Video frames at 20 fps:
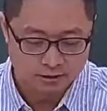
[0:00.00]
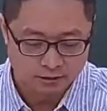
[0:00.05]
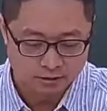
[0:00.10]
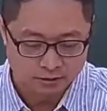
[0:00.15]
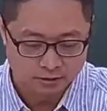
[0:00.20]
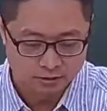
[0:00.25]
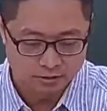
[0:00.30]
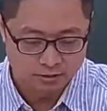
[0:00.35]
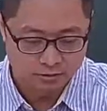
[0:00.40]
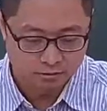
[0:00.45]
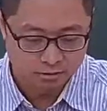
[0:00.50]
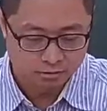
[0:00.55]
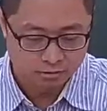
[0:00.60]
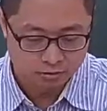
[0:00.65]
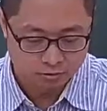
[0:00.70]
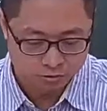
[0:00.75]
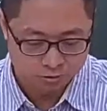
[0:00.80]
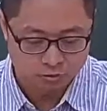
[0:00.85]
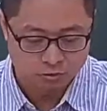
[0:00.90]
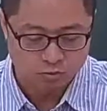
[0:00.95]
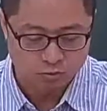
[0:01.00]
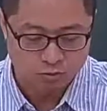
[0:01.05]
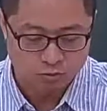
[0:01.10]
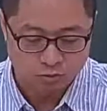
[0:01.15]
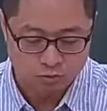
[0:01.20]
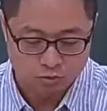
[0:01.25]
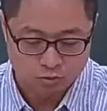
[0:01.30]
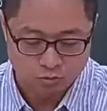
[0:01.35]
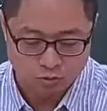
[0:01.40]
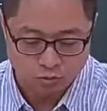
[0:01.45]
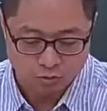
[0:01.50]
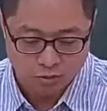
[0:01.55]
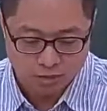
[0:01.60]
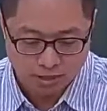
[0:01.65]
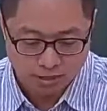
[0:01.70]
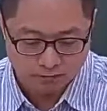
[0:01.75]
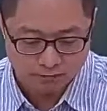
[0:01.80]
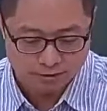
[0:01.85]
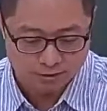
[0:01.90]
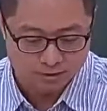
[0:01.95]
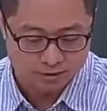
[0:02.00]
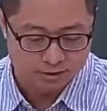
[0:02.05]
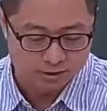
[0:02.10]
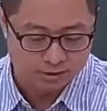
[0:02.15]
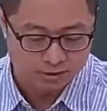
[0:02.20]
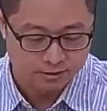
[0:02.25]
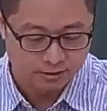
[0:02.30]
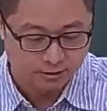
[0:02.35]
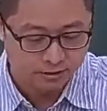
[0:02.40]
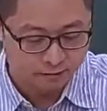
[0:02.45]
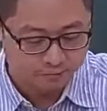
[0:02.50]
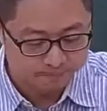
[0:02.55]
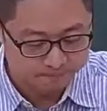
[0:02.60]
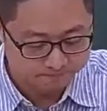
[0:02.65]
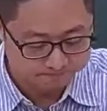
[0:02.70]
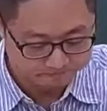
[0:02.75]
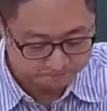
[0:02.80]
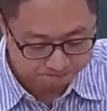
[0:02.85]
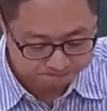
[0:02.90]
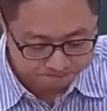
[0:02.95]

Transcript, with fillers: 啊出出过好几次哈。